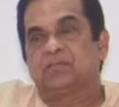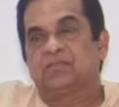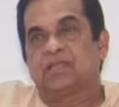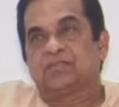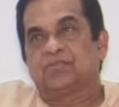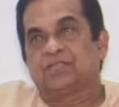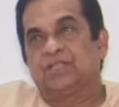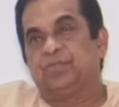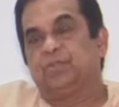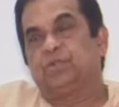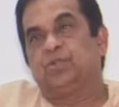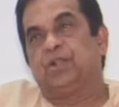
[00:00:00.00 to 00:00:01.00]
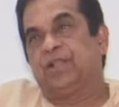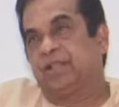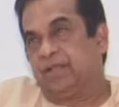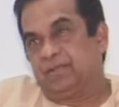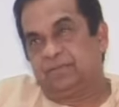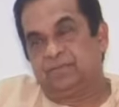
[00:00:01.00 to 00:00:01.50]
సరస్వతి
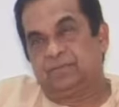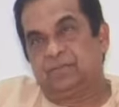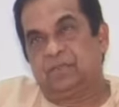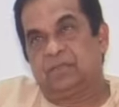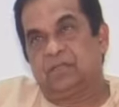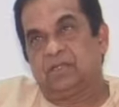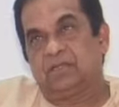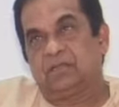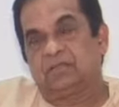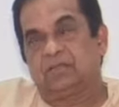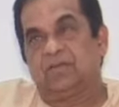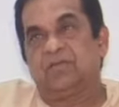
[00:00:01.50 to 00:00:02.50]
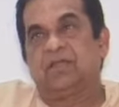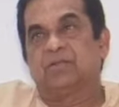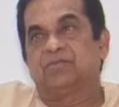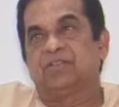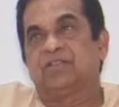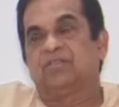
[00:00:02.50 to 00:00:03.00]
పుత్రుడైన
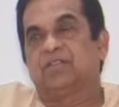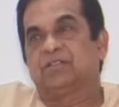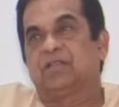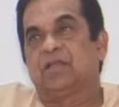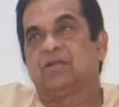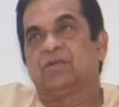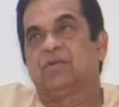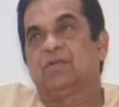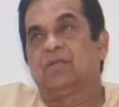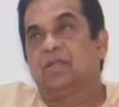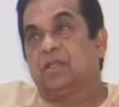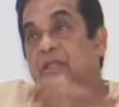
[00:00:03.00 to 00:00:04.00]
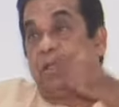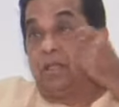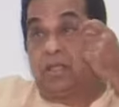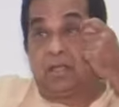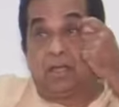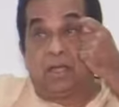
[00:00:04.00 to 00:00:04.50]
త్రివిక్రమ్ శ్రీనివాస్ గారు
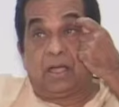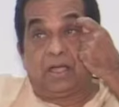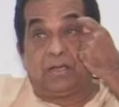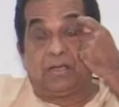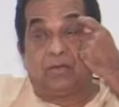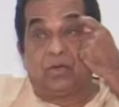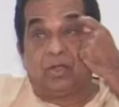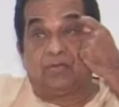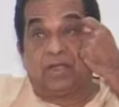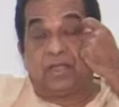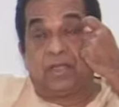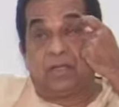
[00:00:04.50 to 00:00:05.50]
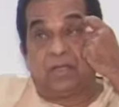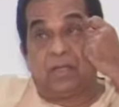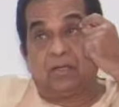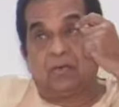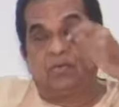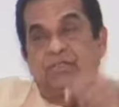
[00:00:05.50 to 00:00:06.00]
ఆయన నోటి వెంట
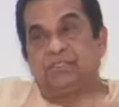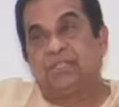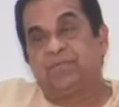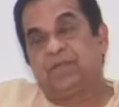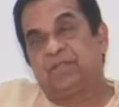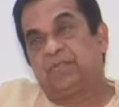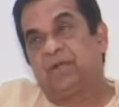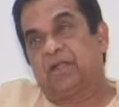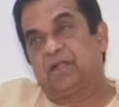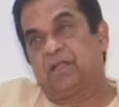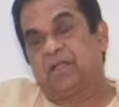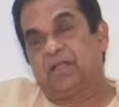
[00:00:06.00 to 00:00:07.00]
వచ్చే ప్రతి మాట